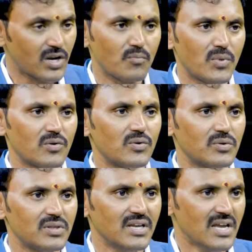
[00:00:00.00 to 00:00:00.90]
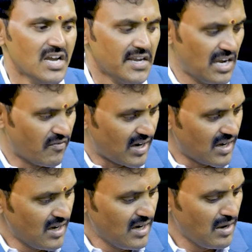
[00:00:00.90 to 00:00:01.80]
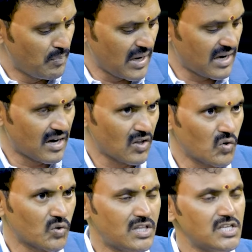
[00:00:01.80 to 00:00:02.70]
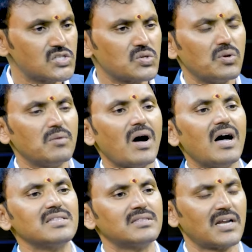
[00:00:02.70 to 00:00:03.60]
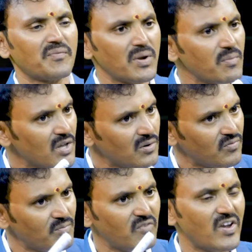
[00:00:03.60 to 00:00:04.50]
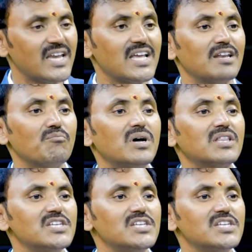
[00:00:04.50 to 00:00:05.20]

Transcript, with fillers: ఒక నంబర్ ఉంటుంది ఇవన్నీ పరిగణలోకి తీసుకొని మాత్రమే మీరు మీ వెహికల్ నంబర్